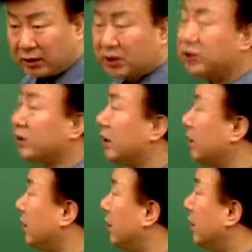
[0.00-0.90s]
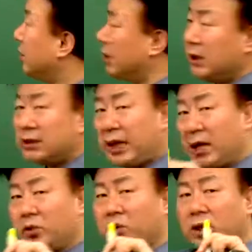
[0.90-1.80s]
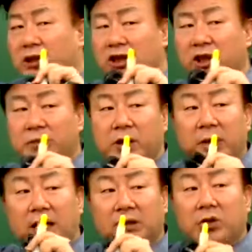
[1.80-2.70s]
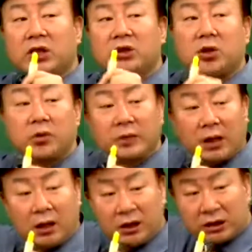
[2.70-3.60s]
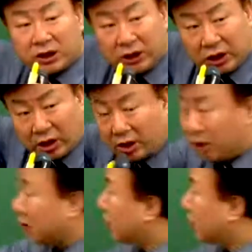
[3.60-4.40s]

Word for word: 그냥 증여 생각하세요. 그러면 상속과 증여 비교하면 항상 어디가 더 높다? 증여.